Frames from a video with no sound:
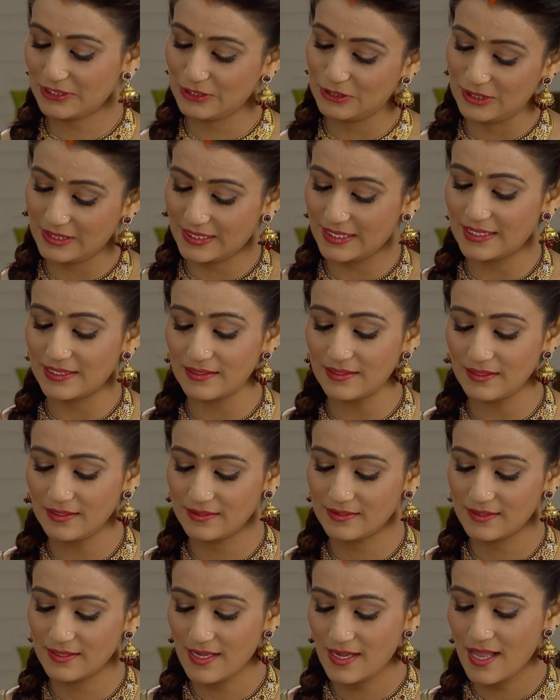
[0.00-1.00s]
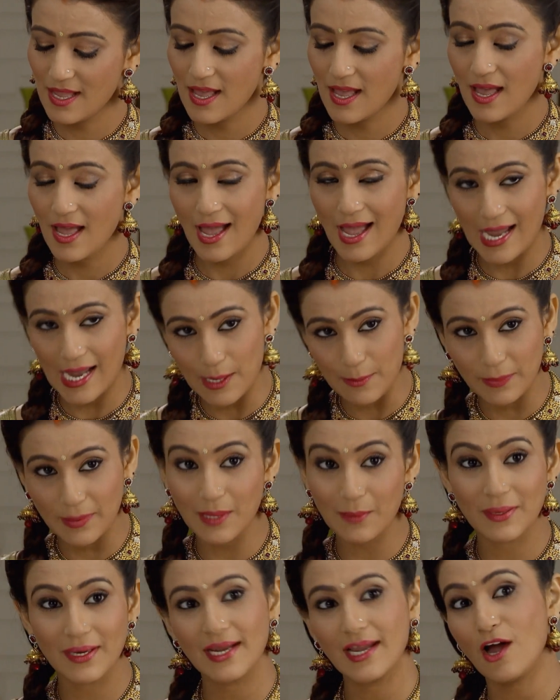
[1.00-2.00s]
جولكند
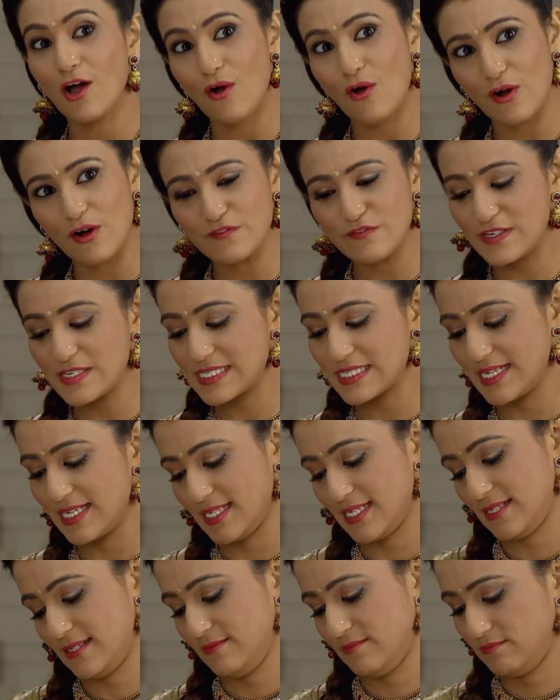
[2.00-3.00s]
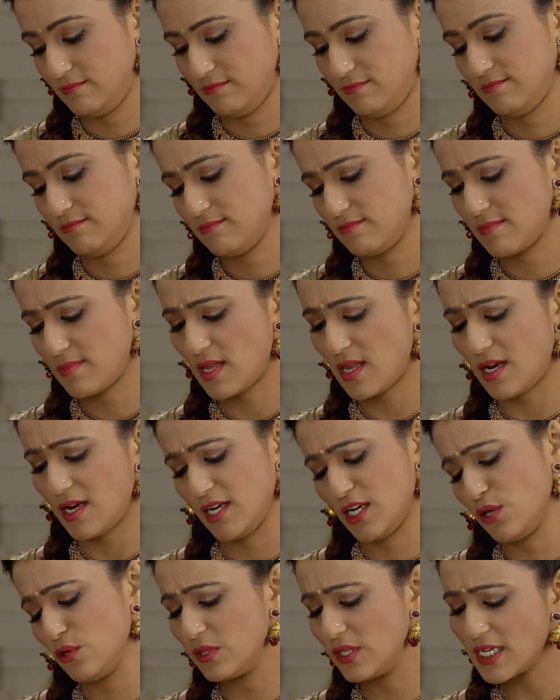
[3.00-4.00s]
أخوكي راح على المكتب من شوي
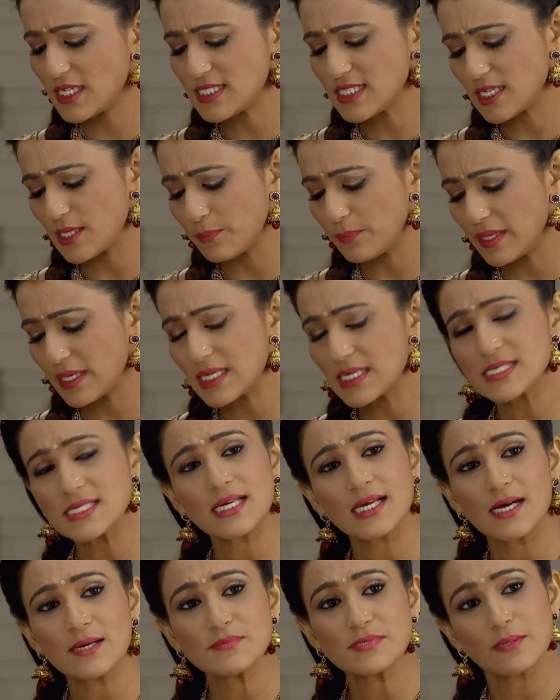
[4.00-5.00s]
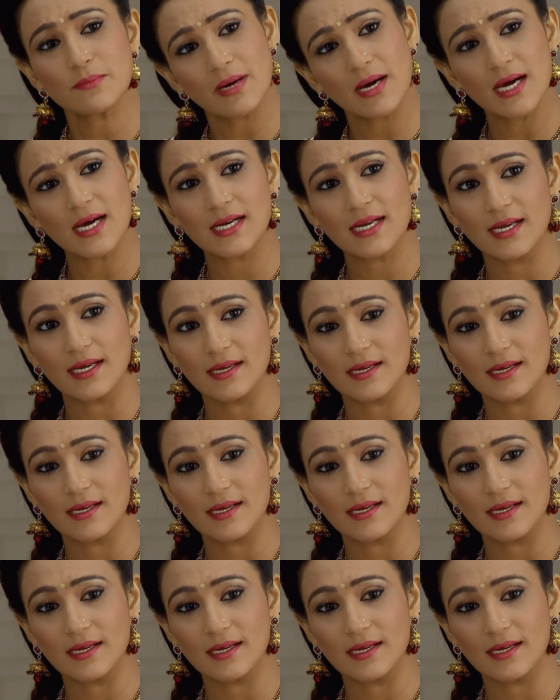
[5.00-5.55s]
وأيوديا يمكن طلع عنده شوية